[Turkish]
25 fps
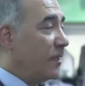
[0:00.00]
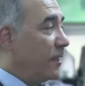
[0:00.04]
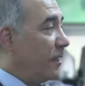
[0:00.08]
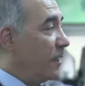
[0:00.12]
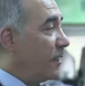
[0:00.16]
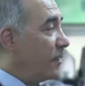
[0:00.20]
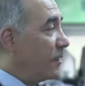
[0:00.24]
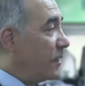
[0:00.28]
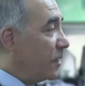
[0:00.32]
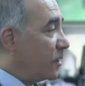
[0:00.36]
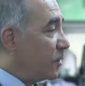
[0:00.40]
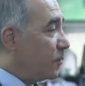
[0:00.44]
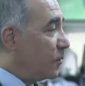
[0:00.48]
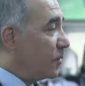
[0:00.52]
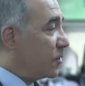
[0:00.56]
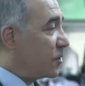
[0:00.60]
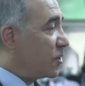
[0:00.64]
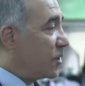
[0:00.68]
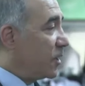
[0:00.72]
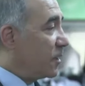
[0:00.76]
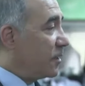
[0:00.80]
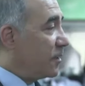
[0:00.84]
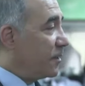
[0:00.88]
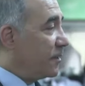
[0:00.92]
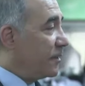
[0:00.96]
Herhangi bir
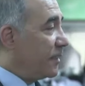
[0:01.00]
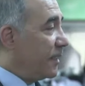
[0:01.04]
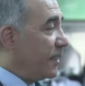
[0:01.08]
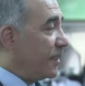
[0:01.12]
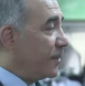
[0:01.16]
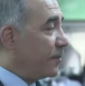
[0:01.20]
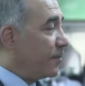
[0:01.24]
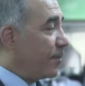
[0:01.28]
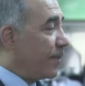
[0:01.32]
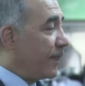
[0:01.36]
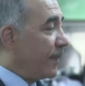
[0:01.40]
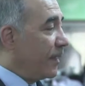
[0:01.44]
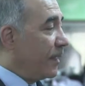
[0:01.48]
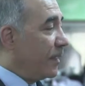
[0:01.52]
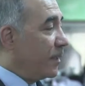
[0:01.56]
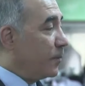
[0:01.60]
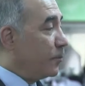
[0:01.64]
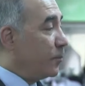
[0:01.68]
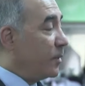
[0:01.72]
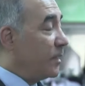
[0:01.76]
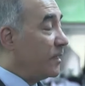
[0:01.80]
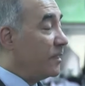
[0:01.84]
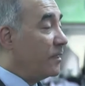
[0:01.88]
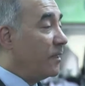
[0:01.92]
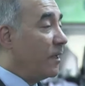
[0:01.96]
şekilde
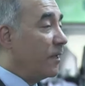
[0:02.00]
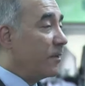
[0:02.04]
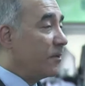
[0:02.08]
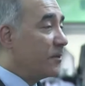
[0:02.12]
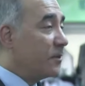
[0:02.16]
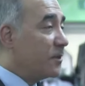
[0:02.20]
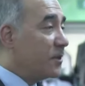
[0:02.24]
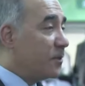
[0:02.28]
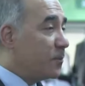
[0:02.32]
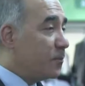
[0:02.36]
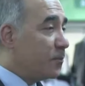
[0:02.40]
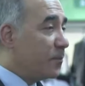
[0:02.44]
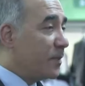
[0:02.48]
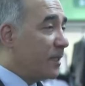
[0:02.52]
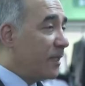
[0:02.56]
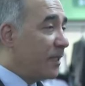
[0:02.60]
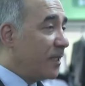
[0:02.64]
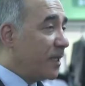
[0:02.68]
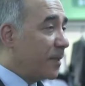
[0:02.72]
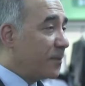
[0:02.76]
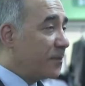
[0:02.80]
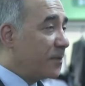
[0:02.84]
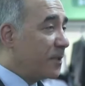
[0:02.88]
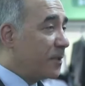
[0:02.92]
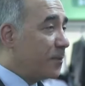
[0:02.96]
bir yardım bile
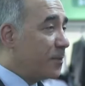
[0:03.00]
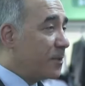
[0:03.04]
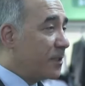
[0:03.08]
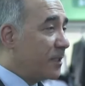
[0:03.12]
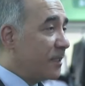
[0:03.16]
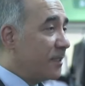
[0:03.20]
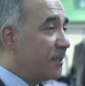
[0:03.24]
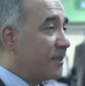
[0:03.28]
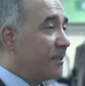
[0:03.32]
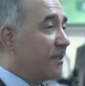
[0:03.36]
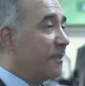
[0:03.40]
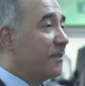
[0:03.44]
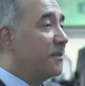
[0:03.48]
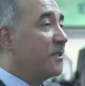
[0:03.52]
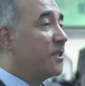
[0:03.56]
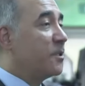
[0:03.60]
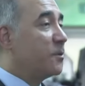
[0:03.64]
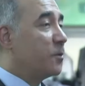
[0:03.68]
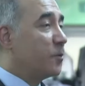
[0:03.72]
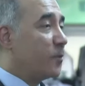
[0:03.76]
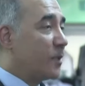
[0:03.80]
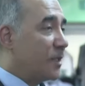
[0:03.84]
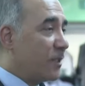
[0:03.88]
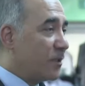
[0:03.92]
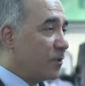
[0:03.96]
yaptığımızı
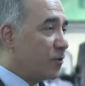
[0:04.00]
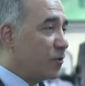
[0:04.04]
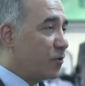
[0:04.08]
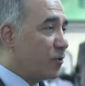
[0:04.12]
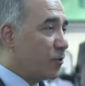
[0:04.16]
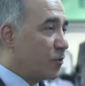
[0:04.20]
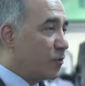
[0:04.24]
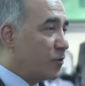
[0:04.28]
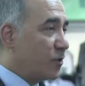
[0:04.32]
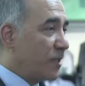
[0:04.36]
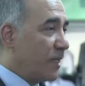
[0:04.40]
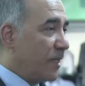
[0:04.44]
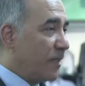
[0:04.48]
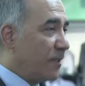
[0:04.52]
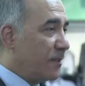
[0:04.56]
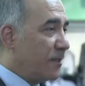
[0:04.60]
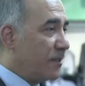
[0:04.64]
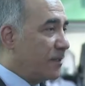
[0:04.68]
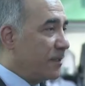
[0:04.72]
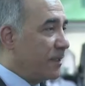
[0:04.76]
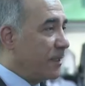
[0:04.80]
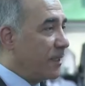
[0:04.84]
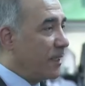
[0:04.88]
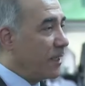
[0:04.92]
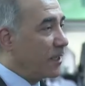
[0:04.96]
hissettirmemek istiyoruz
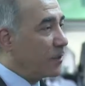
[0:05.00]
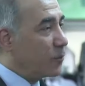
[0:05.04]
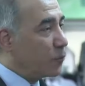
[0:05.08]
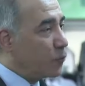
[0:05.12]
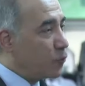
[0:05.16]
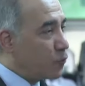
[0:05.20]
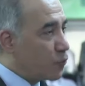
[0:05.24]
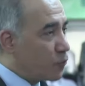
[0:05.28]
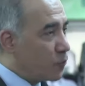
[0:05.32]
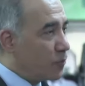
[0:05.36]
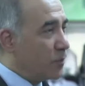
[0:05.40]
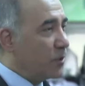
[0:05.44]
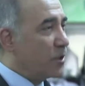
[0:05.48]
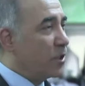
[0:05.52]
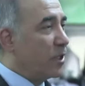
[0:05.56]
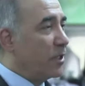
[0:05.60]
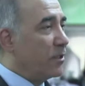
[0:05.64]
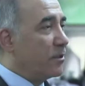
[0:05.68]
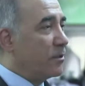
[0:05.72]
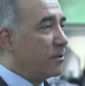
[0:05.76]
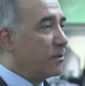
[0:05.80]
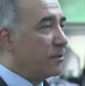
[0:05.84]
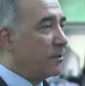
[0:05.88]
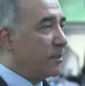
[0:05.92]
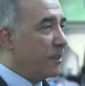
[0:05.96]
kendisine. Yani huzur
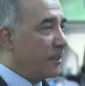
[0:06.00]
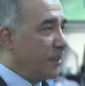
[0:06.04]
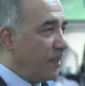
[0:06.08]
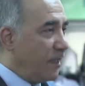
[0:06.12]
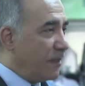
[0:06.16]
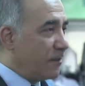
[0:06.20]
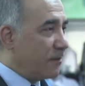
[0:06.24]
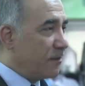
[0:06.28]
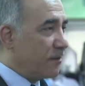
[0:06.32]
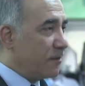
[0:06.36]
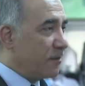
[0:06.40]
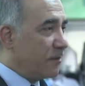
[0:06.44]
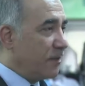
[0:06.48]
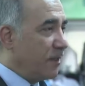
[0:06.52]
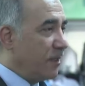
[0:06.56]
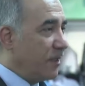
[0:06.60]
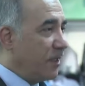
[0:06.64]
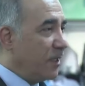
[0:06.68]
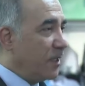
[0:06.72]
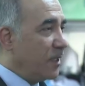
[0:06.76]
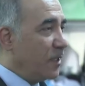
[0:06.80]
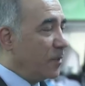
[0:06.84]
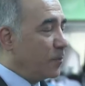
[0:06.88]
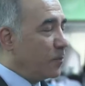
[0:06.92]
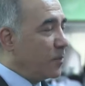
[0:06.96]
içerisinde gelsin,
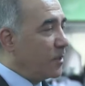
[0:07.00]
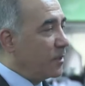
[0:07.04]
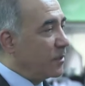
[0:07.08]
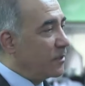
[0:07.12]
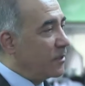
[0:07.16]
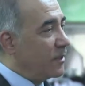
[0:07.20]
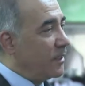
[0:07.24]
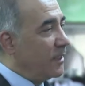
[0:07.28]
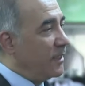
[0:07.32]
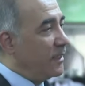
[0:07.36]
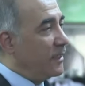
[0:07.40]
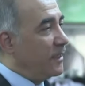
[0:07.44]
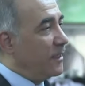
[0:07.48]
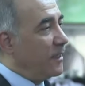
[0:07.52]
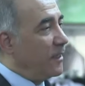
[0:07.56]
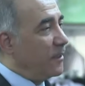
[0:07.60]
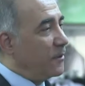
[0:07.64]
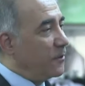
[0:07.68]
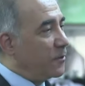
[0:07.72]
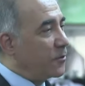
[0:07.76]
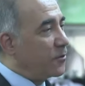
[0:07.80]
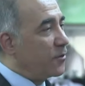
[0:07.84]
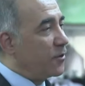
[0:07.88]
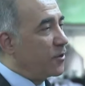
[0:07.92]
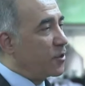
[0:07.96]
bir
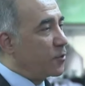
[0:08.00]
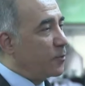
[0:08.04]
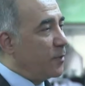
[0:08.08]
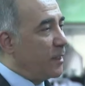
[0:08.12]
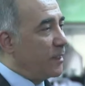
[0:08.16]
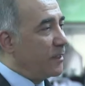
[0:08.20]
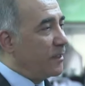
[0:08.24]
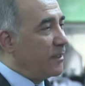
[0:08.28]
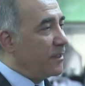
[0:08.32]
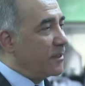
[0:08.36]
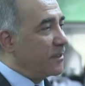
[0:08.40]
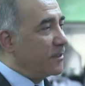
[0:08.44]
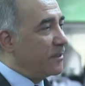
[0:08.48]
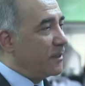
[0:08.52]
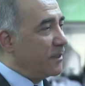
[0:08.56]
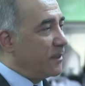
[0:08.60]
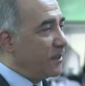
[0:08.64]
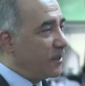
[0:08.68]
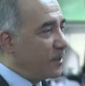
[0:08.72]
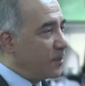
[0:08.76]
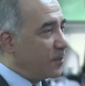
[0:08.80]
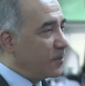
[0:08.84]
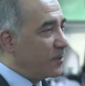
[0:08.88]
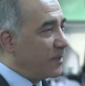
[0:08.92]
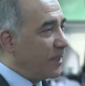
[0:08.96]
alışveriş merkezine
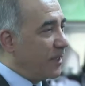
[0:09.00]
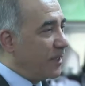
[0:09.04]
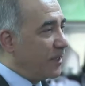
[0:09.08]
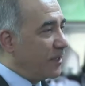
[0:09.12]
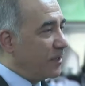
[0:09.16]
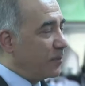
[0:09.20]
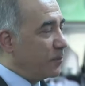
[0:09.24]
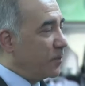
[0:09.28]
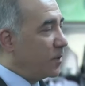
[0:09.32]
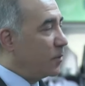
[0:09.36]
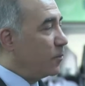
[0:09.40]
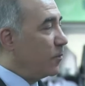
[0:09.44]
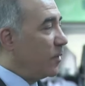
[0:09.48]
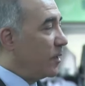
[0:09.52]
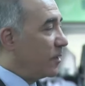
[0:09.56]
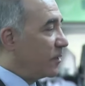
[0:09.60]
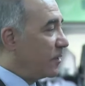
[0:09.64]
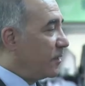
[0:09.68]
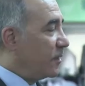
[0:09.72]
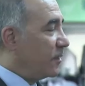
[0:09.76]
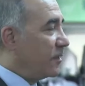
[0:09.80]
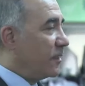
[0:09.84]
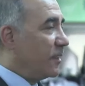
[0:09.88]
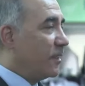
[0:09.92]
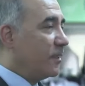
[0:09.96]
girip de bir
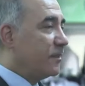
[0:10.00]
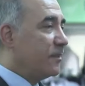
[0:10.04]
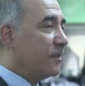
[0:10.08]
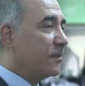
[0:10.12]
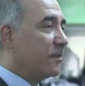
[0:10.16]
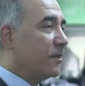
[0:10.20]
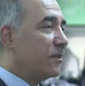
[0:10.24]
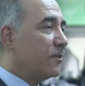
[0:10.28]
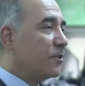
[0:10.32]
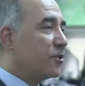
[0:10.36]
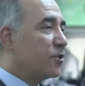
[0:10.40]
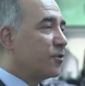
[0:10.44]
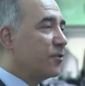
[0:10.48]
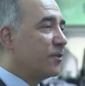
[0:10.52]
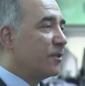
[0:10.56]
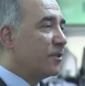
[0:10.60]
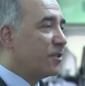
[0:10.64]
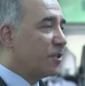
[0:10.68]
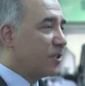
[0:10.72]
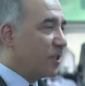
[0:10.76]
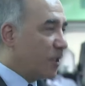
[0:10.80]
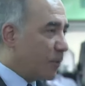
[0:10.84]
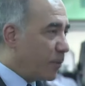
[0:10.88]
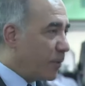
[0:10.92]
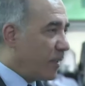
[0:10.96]
markalı yerden
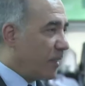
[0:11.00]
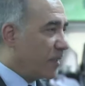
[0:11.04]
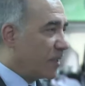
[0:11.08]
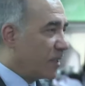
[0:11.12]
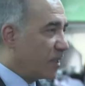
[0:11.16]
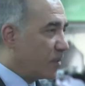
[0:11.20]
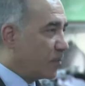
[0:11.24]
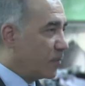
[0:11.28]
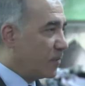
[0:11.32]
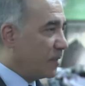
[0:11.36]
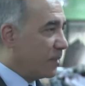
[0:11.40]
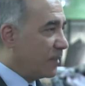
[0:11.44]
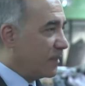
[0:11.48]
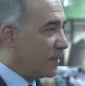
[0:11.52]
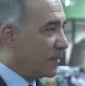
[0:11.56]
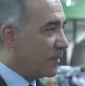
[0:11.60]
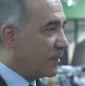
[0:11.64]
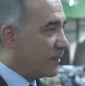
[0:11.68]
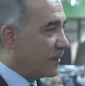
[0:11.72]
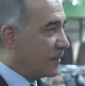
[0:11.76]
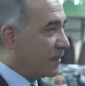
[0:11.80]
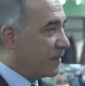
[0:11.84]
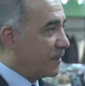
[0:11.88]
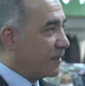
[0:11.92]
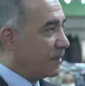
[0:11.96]
alışveriş yapar gibi
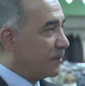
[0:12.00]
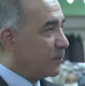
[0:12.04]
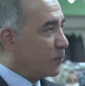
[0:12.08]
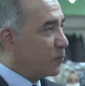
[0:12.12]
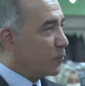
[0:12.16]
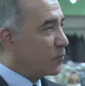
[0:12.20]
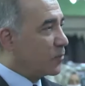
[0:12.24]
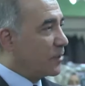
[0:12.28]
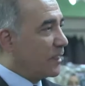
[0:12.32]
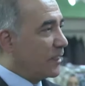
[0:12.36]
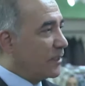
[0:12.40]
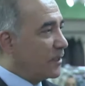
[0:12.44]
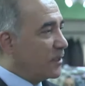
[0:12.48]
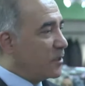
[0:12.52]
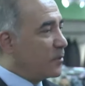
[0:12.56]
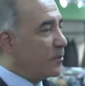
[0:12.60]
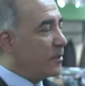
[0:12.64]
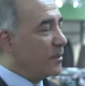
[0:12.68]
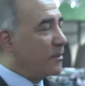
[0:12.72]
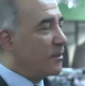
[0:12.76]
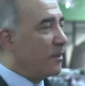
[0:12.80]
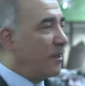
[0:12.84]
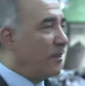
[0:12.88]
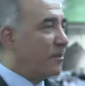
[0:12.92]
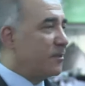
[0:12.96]
e, buradan
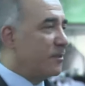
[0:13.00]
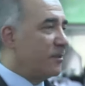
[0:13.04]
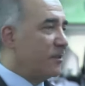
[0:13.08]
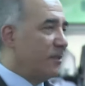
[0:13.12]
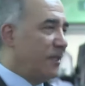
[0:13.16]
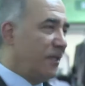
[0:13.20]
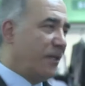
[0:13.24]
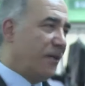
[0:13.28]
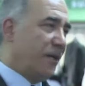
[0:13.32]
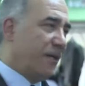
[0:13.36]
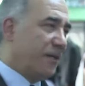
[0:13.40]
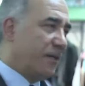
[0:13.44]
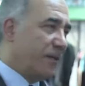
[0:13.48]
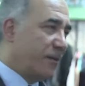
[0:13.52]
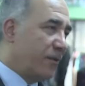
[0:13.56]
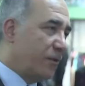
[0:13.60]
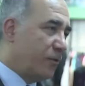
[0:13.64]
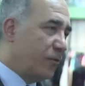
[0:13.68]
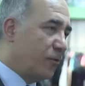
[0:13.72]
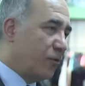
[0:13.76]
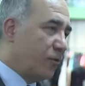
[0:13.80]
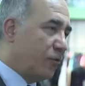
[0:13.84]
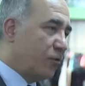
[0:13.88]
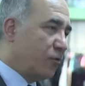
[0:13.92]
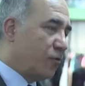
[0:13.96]
hizmeti alsın diye gayret
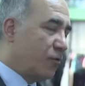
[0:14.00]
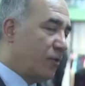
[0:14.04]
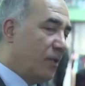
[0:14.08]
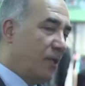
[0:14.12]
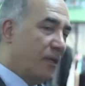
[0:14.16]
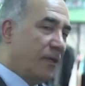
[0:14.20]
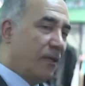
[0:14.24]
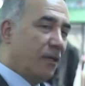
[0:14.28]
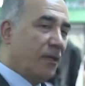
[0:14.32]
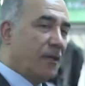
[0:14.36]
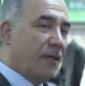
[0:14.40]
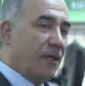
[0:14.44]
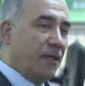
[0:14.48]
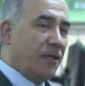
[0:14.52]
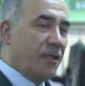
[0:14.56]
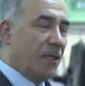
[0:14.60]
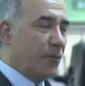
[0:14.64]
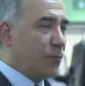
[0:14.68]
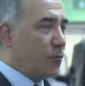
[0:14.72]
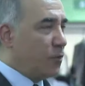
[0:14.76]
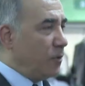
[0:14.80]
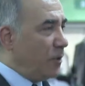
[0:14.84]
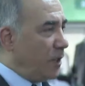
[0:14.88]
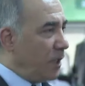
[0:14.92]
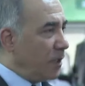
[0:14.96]
ediyoruz.
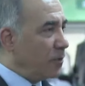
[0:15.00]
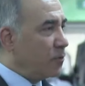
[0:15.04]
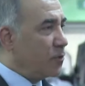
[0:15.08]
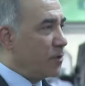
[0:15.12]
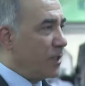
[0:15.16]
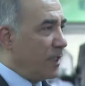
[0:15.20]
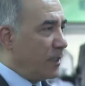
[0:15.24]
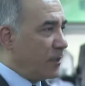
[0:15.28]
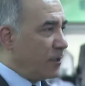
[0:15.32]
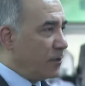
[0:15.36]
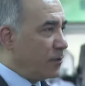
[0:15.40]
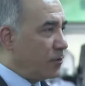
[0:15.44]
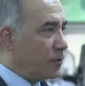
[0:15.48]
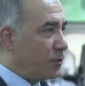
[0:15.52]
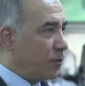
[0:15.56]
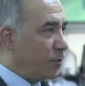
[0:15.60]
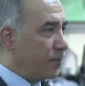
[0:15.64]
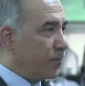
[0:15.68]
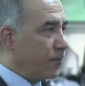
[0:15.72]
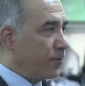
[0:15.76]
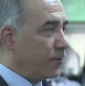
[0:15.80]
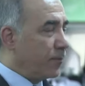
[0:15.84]
Elhamdülillah güzel gidiyor.